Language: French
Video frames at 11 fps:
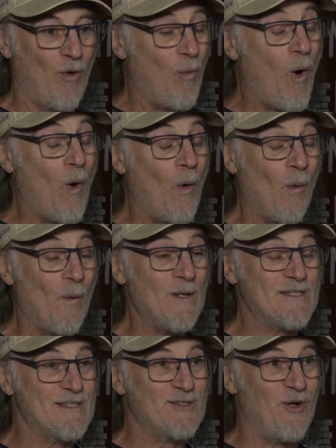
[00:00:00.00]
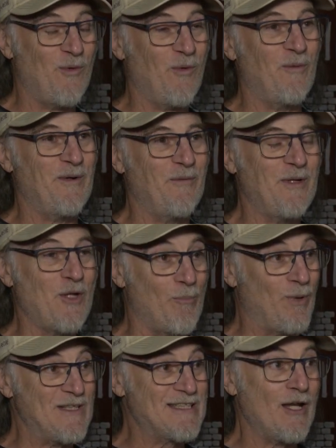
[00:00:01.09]
Oui, oui, c'est ça, oui, oui. De ne
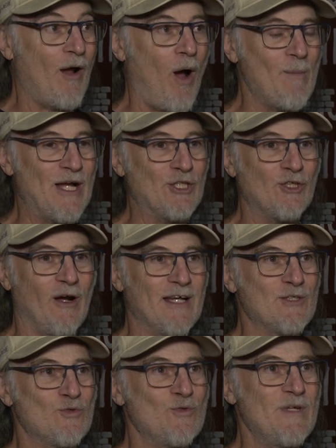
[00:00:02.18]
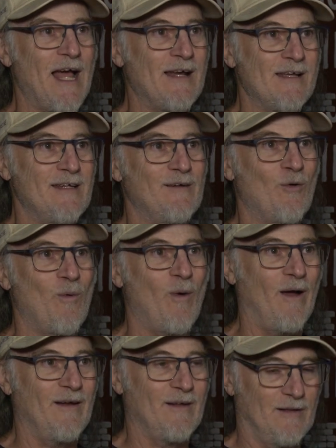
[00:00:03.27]
pas dire, ah, ben, j'aurais dû y aller. Ou,
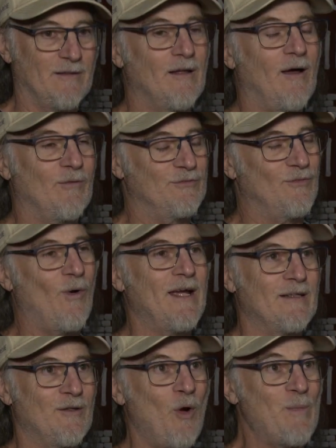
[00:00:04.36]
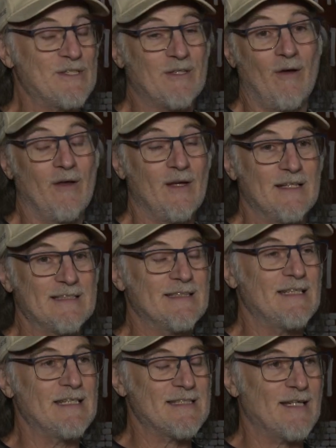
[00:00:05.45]
euh, non, non, il faut être là parce que
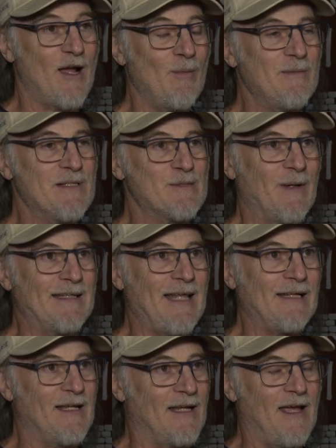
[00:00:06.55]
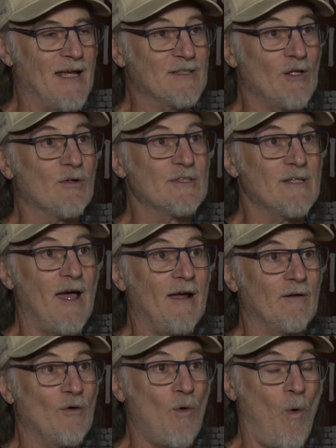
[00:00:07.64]
c'est quand même des spectacles euh,
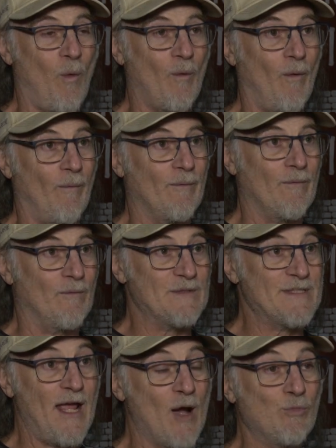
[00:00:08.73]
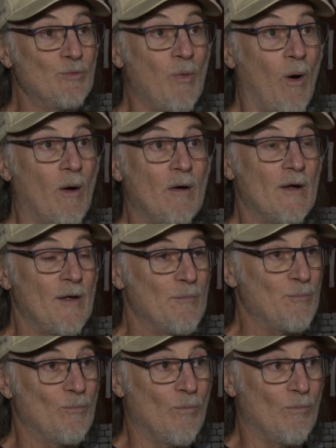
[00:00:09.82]
extraordinaires qu'on tient à bout de bras.
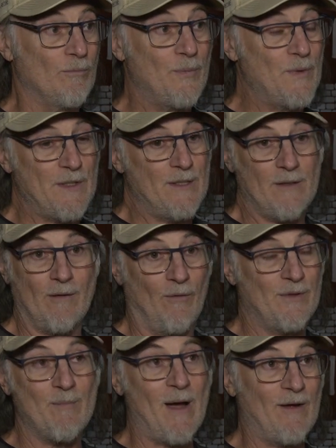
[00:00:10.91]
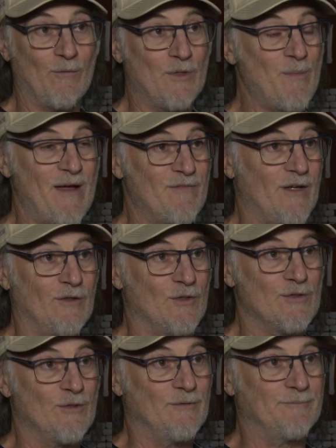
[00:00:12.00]
Mm, puis on est bien ben fiers de
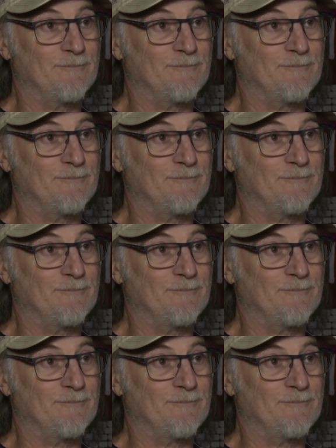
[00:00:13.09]
ça.